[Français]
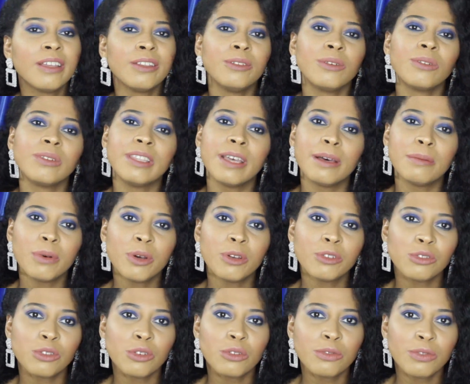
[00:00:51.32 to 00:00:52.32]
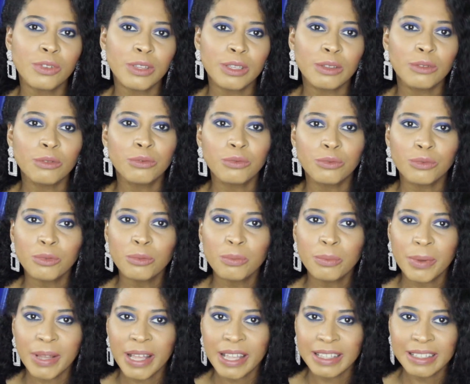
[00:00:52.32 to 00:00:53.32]
Donc d'abord, je vais vous
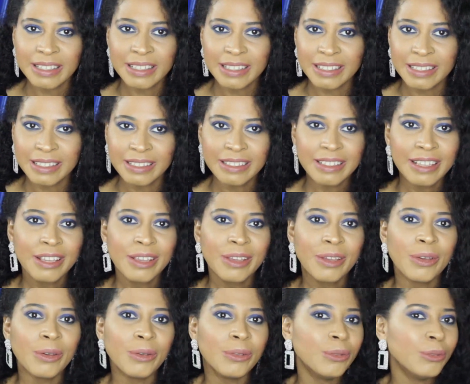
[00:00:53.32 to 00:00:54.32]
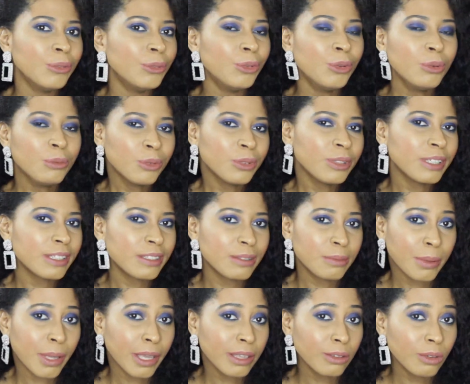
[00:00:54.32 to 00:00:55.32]
parler euh, de mon
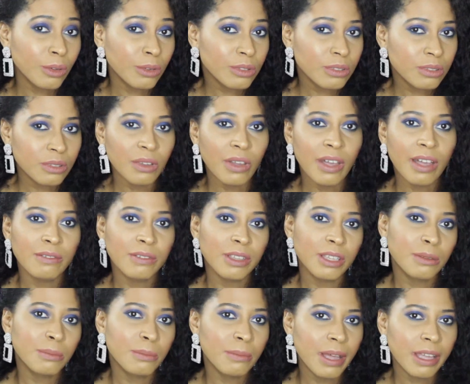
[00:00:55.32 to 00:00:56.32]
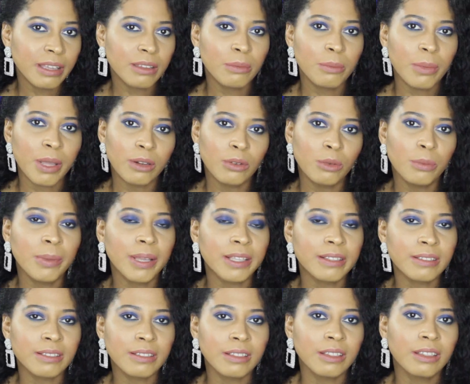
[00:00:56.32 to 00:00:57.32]
expérience avec Mac par le
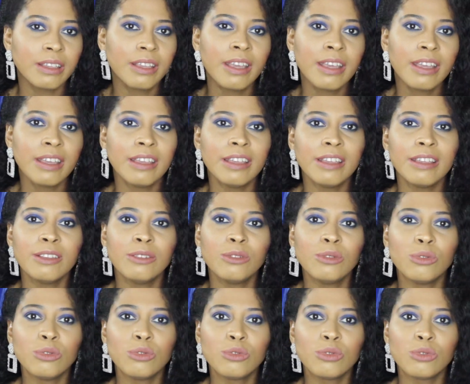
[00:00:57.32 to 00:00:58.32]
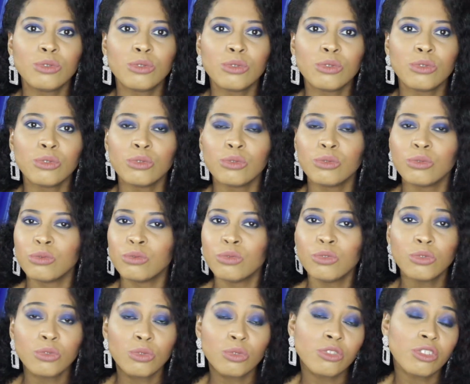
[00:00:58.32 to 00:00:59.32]
passé et de ce que,
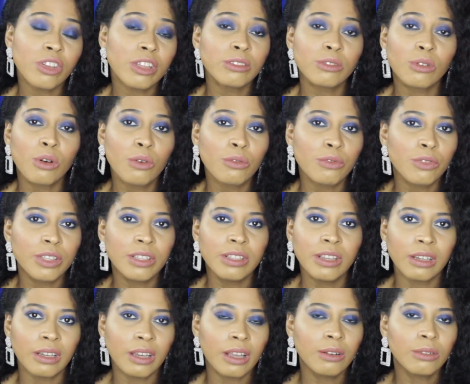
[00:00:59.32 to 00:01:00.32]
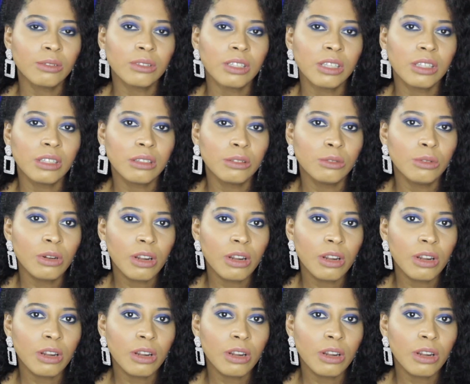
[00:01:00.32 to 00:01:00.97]
ce que j'attends en fait d'un calendrier de